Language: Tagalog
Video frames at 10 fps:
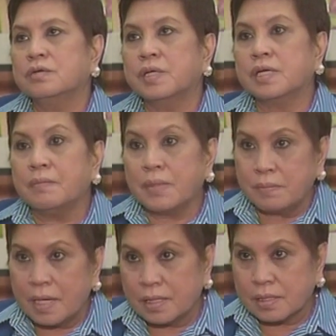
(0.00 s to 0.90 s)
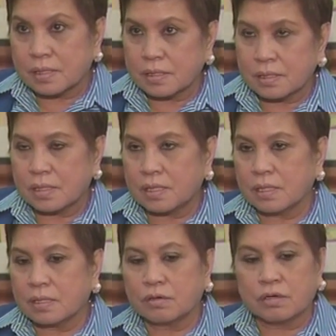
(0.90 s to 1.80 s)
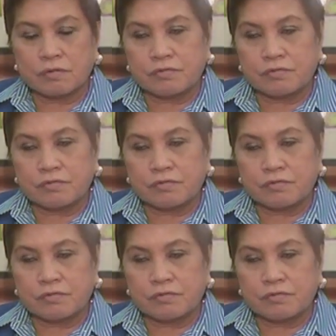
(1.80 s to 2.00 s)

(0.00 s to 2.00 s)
Rida Reyes, GMA News.